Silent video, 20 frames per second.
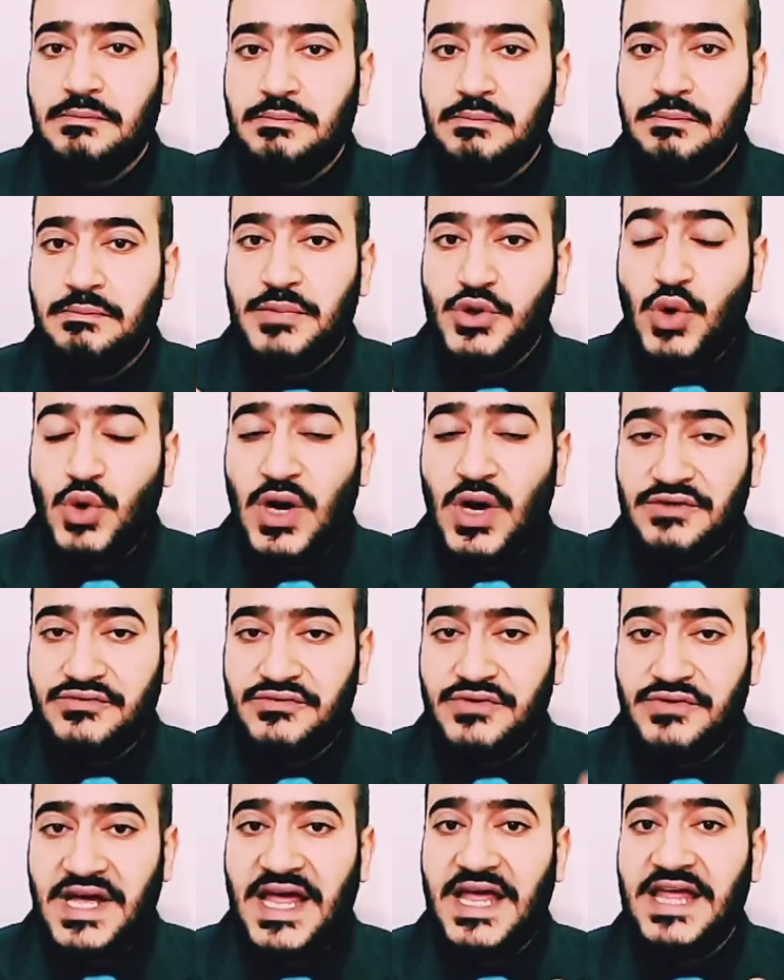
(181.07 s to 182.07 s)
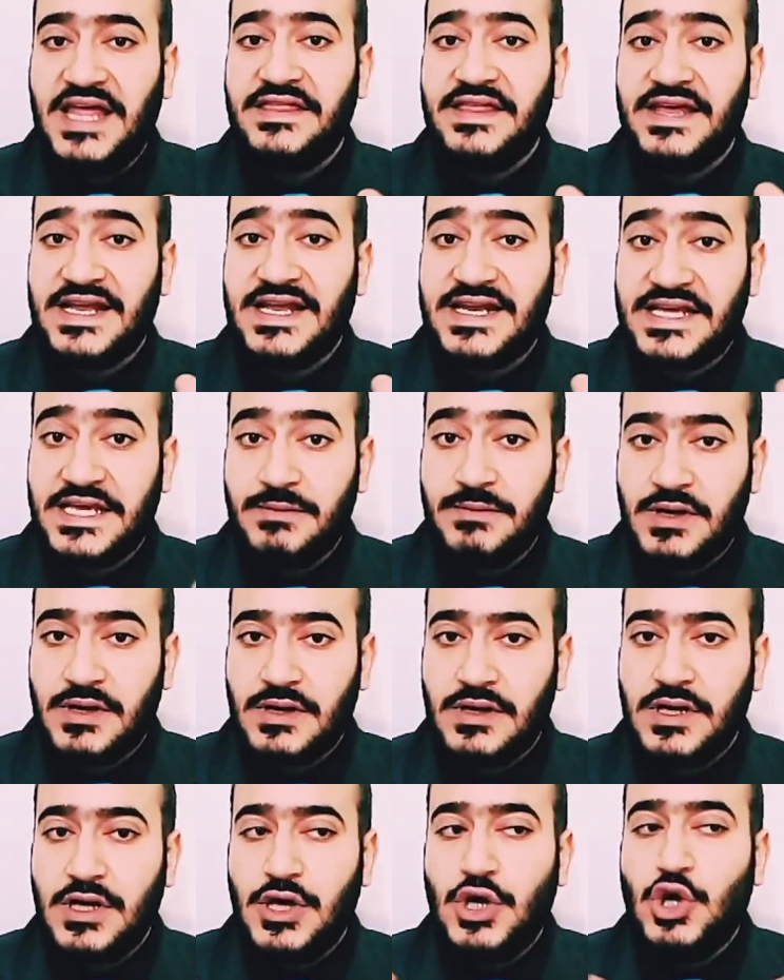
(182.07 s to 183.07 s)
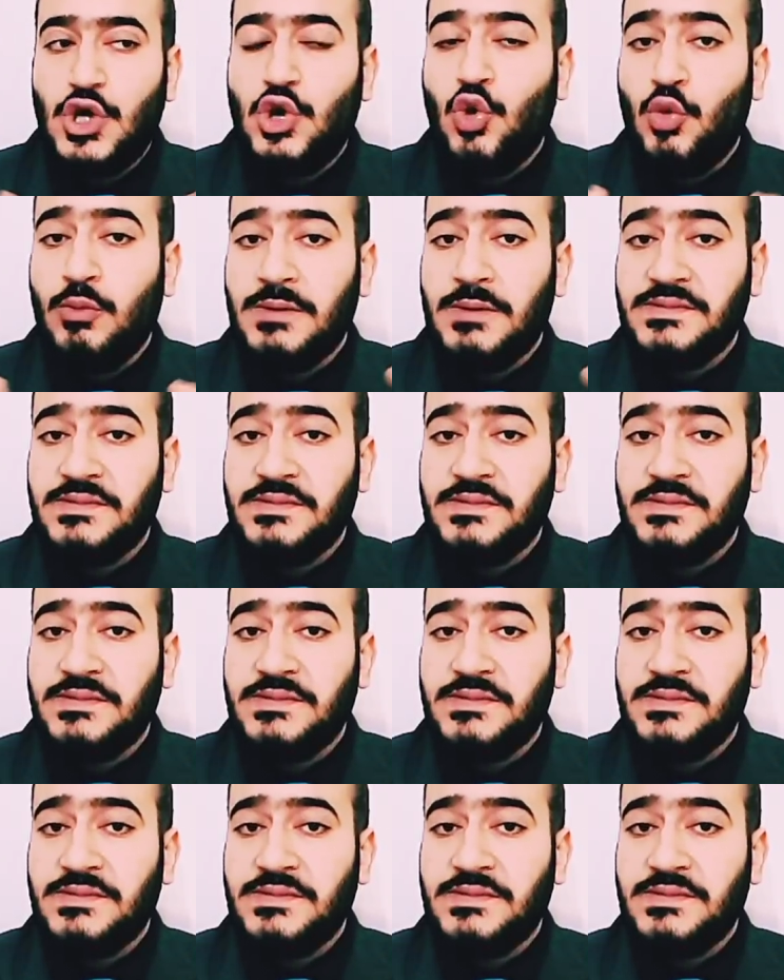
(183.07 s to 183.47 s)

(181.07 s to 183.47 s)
بيقف هذا الكبر وما